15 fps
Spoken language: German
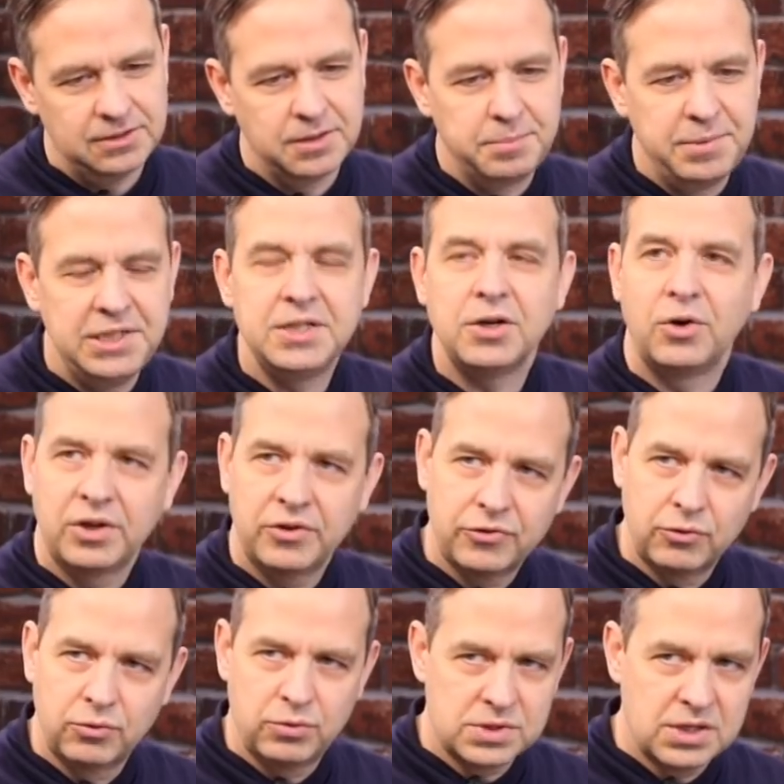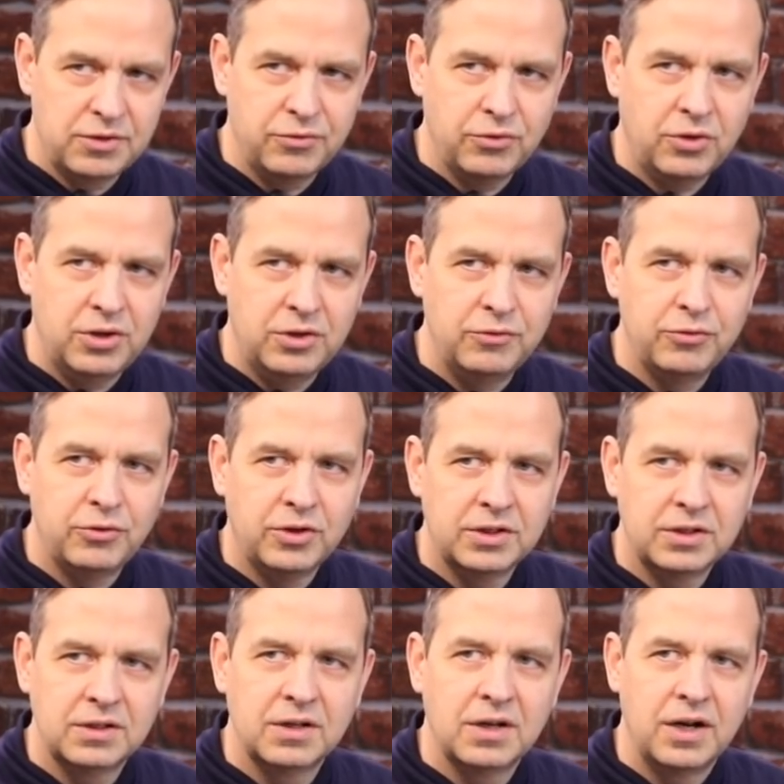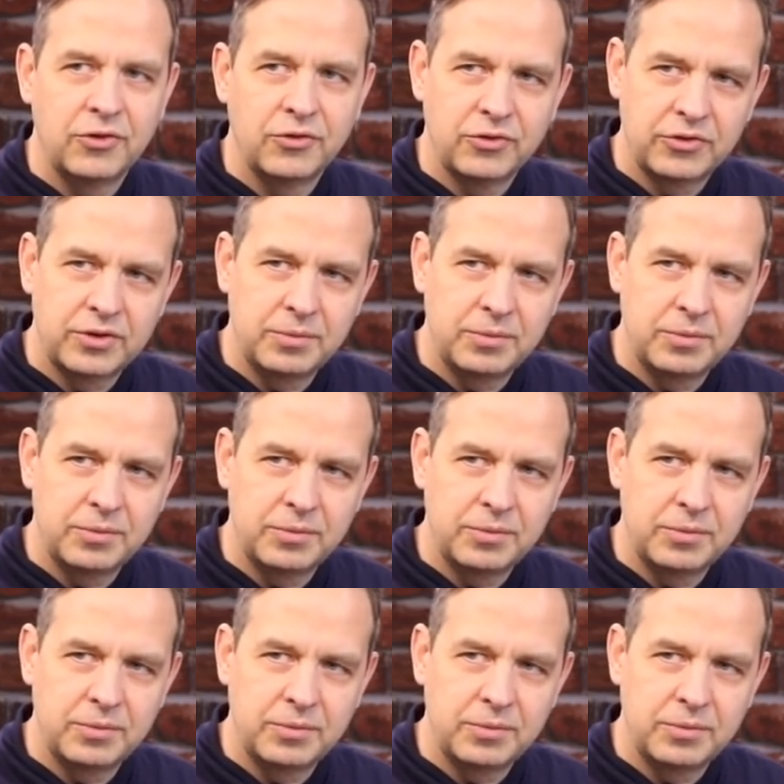bin ich auch nicht so ein großer Freund von. Also es